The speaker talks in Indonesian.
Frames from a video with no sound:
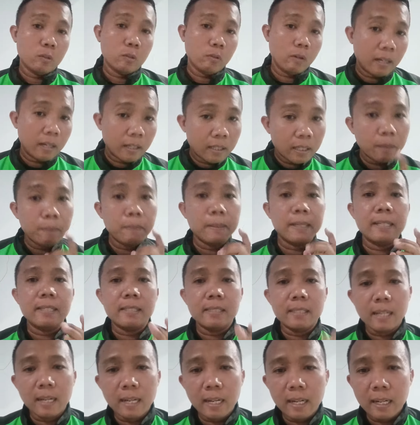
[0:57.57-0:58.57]
kecuali
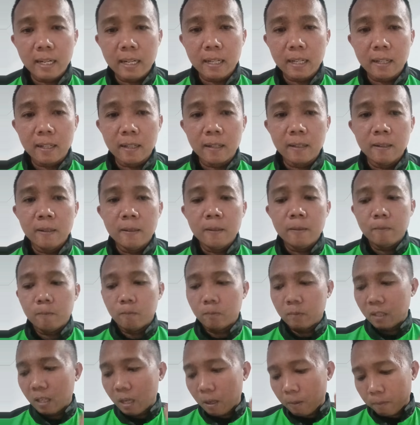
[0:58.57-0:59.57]
misal
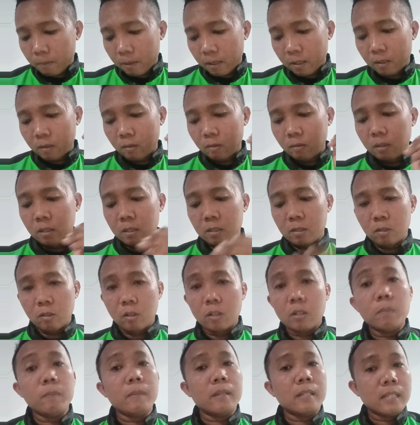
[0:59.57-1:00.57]
dia main judi
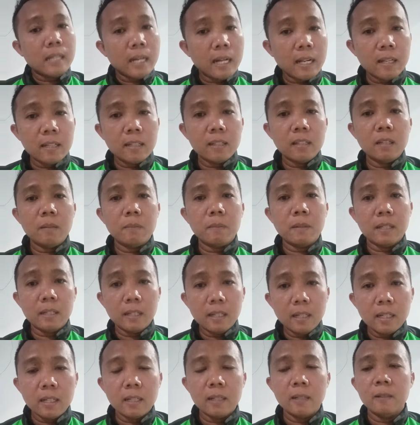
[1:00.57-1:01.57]
slot misalnya
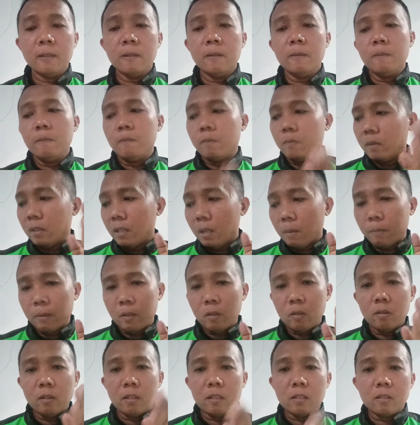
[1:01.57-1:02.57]
Maya dia
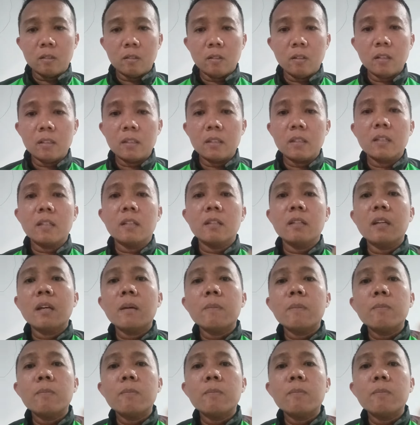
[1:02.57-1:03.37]
main judi slot dia